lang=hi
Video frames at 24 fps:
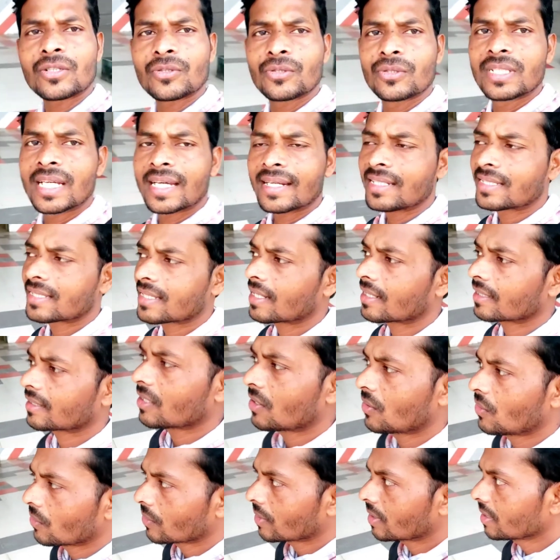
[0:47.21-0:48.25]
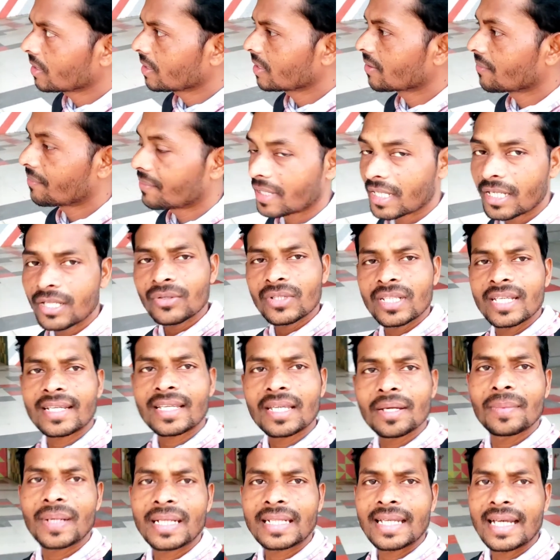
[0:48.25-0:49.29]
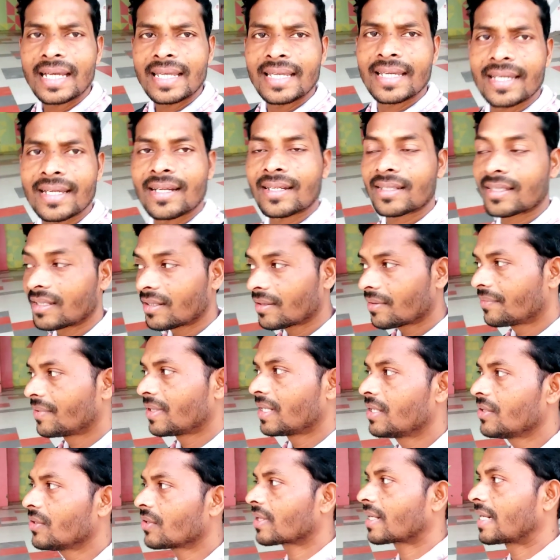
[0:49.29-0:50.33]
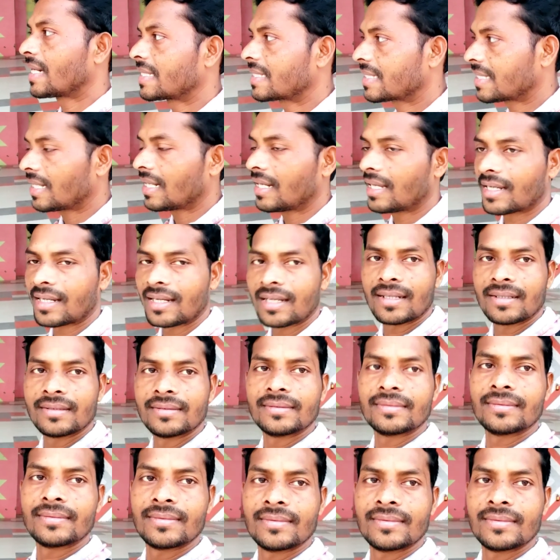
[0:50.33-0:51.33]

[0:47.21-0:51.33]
भाइयों से गुजारिश करता हूं कि ये वीडियो देख के बताइएगा कि ये वीडियो कैसा लगा